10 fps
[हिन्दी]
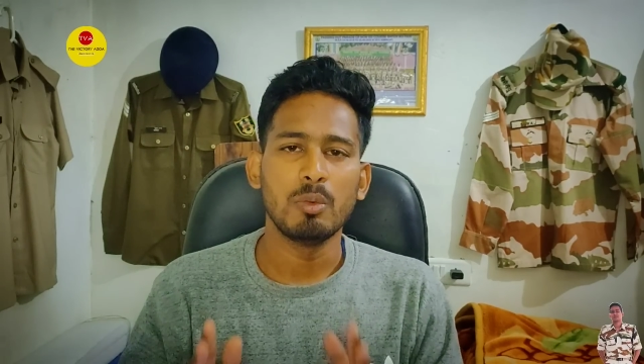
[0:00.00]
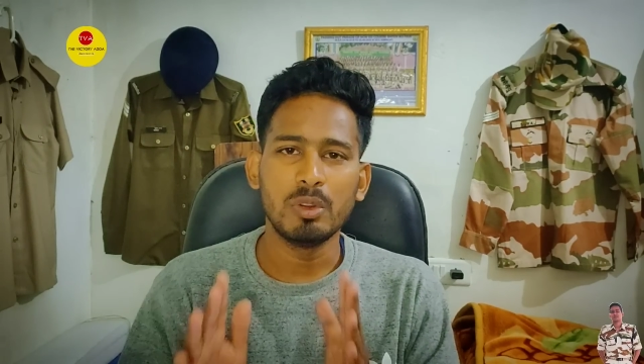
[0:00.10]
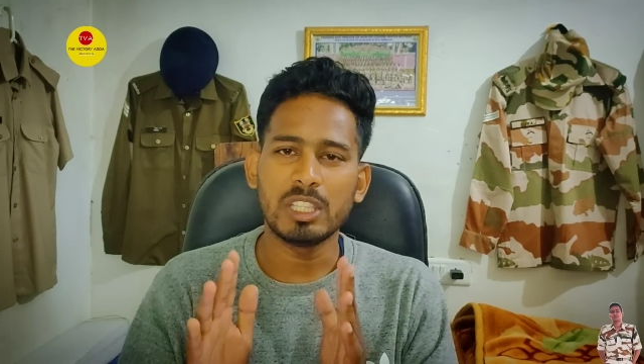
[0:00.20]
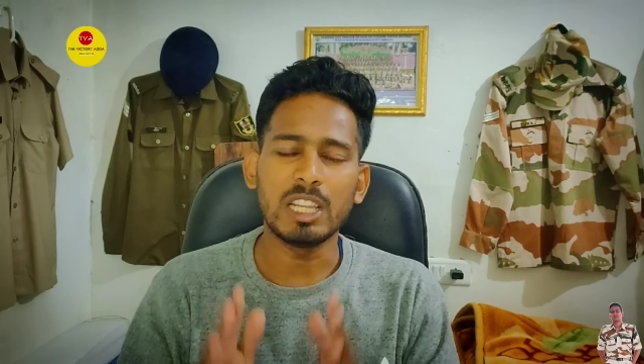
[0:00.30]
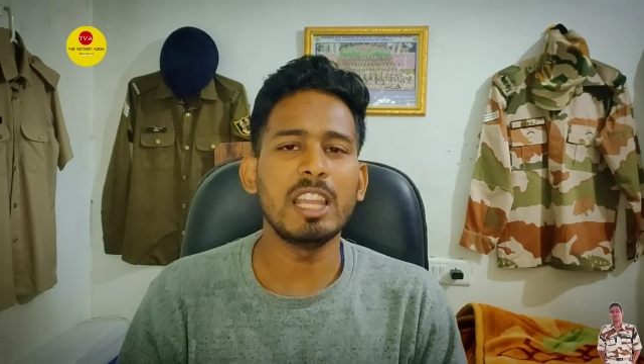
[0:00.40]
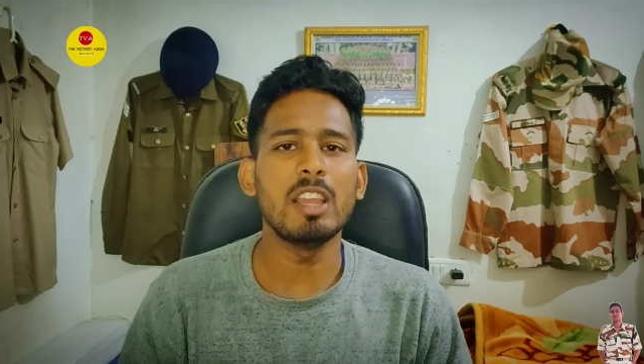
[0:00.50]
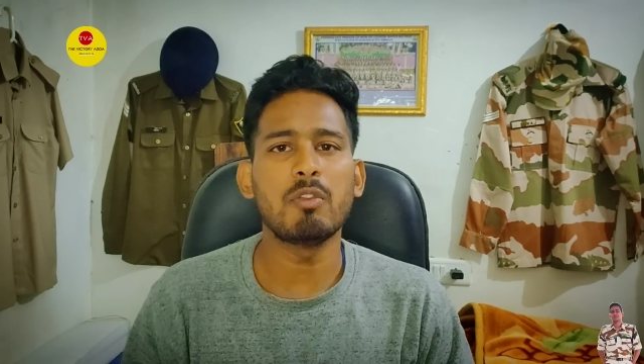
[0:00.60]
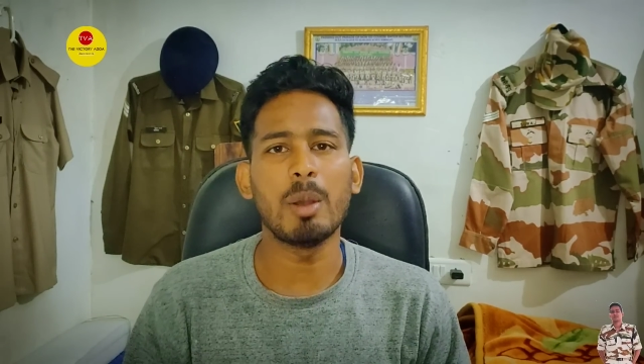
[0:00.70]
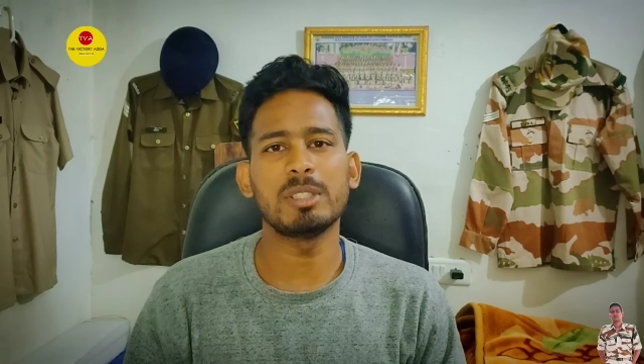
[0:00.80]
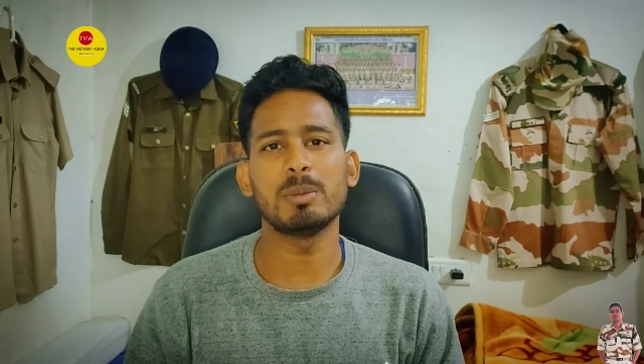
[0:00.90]
उनके लिए
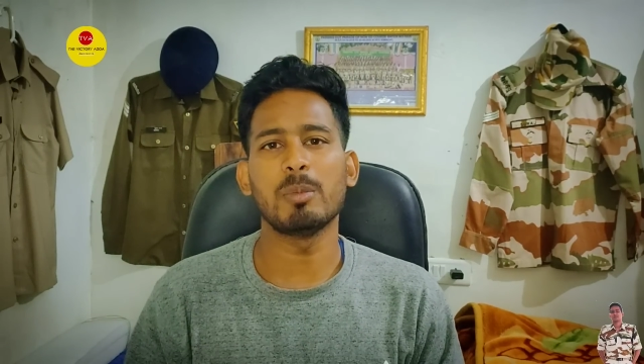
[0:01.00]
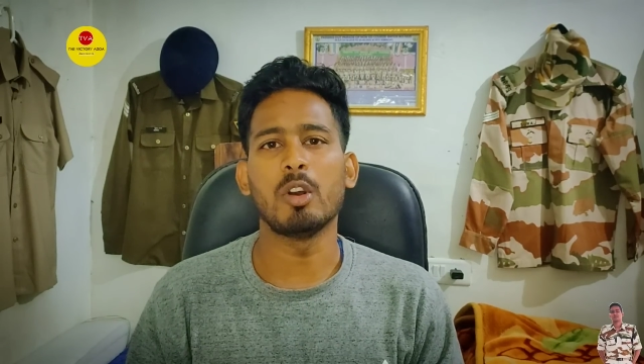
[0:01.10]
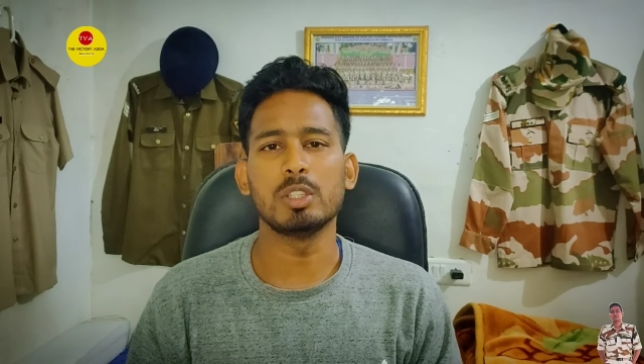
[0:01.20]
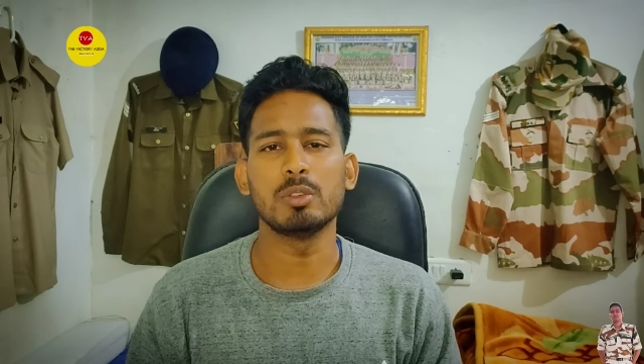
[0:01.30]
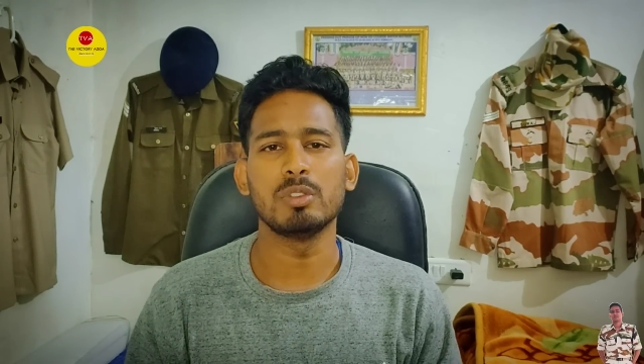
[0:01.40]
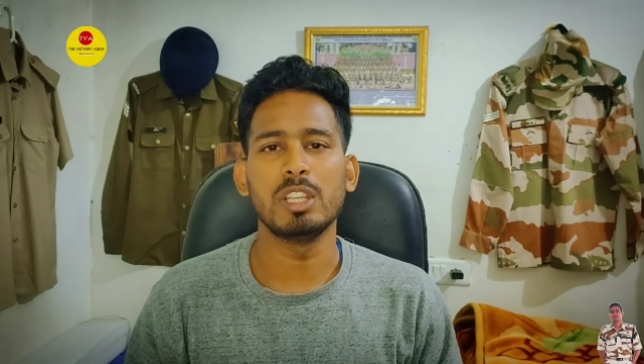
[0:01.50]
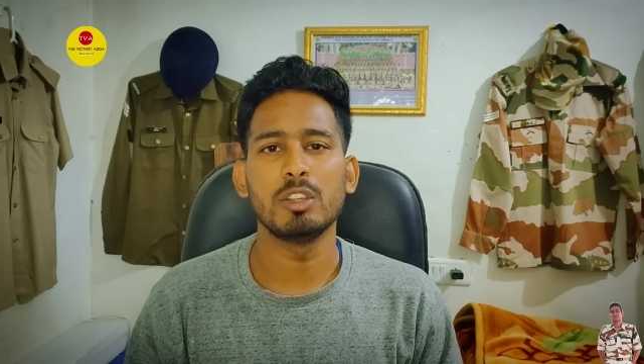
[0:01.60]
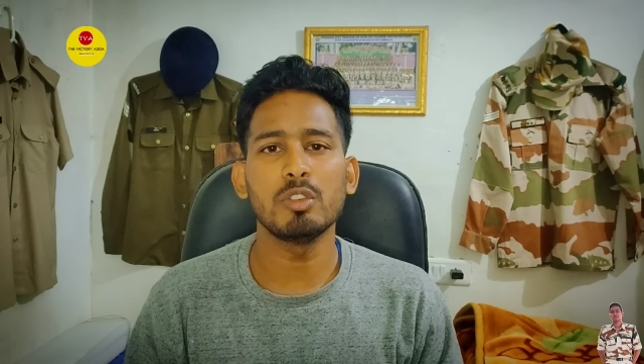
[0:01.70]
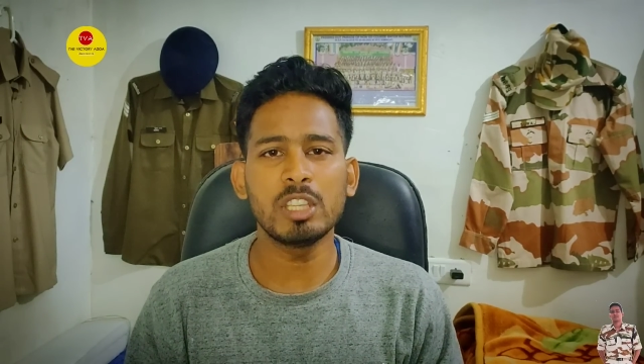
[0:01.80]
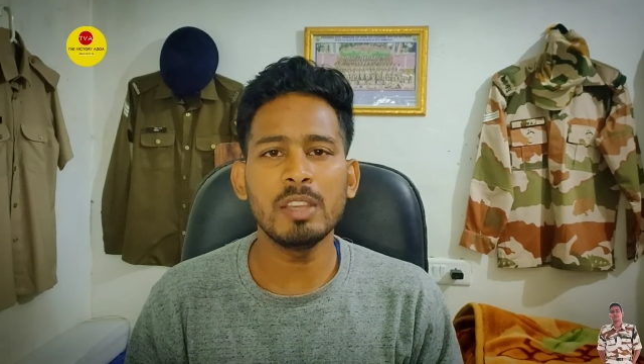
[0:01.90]
इन्फॉर्मेशन बहुत जरूरी है
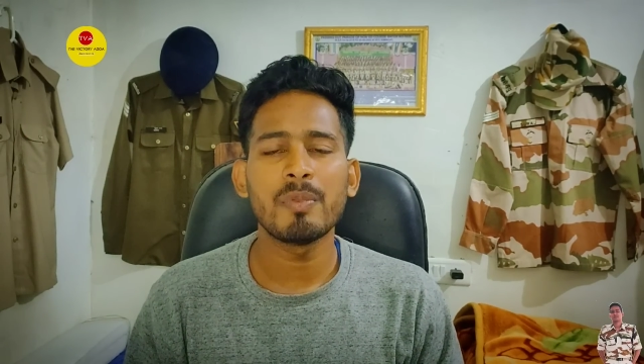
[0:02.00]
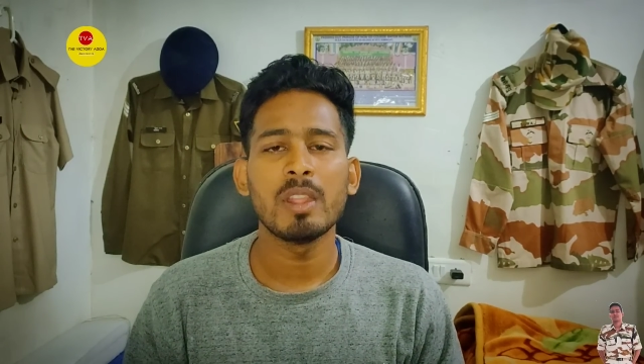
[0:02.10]
क्योंकि